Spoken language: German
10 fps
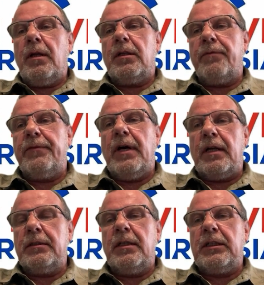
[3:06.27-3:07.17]
Denn wir
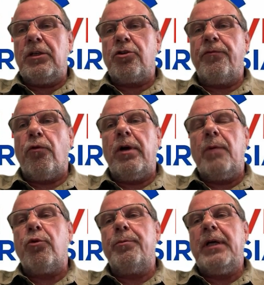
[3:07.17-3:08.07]
hatten das ja schon
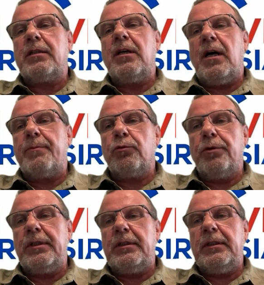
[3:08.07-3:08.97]
vorher probiert gehabt,
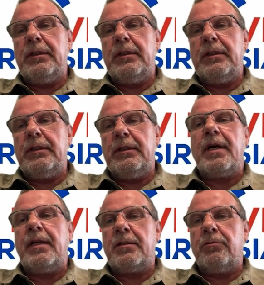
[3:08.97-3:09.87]
durch die geschlossenen
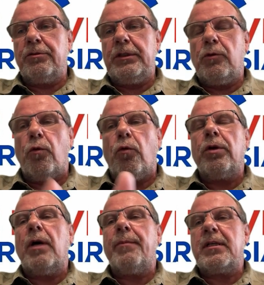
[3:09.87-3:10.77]
Grenzen und durch die
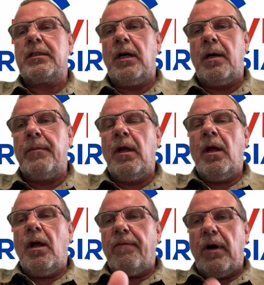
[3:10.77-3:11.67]
Corona-Maßnahmen
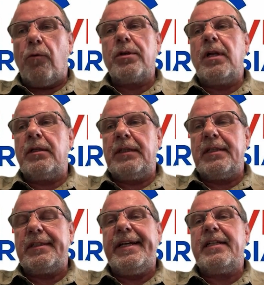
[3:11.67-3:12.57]
war Russland
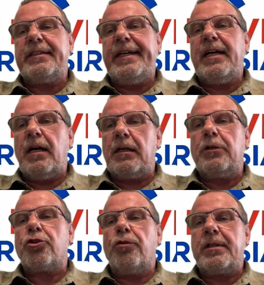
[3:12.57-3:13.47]
ja sehr, sehr lange
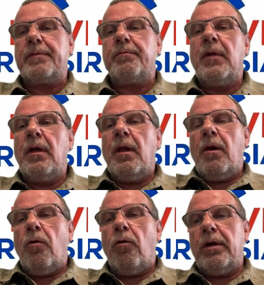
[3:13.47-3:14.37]
geschlossen.
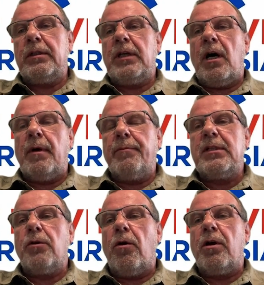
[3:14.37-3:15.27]
Und da man
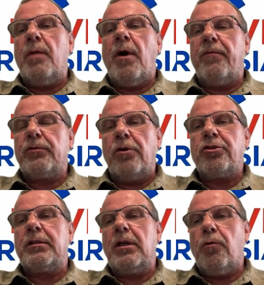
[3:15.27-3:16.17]
mit Sorge immer auf
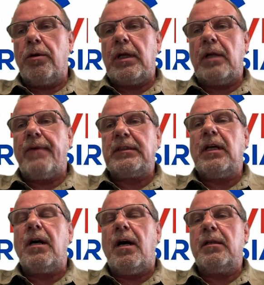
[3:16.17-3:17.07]
Deutschland geguckt hat, was
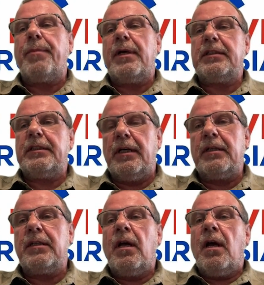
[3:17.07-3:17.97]
da gerade
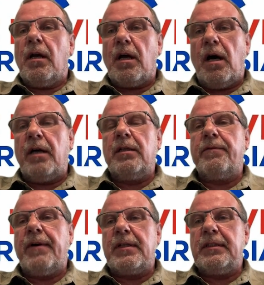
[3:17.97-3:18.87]
passiert,
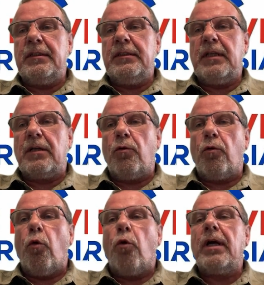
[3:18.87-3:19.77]
gerade was in dieser
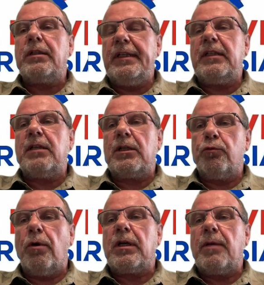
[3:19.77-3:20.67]

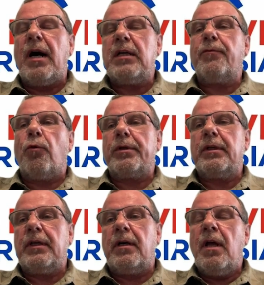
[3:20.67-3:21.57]
Corona-Diktatur gemacht
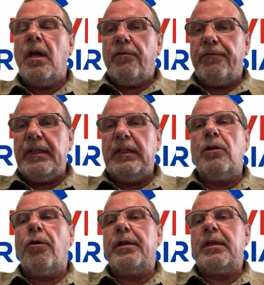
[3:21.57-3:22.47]
wurde, ja, wie die
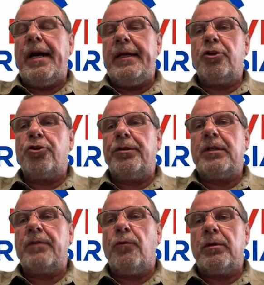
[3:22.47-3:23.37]
Leute
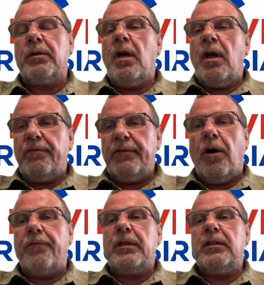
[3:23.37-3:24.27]
eingeschüchtert wurden, wie
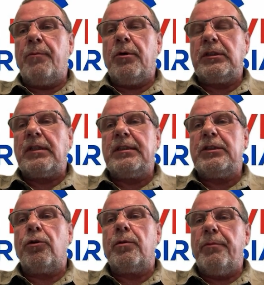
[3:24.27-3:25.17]
auf den
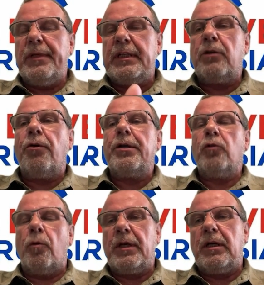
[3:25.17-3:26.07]
Demonstrationen mit den
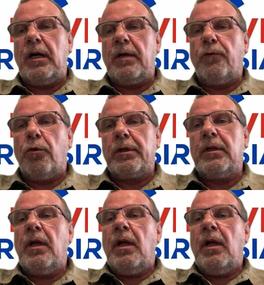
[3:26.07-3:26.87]
Leuten umgegangen wurde.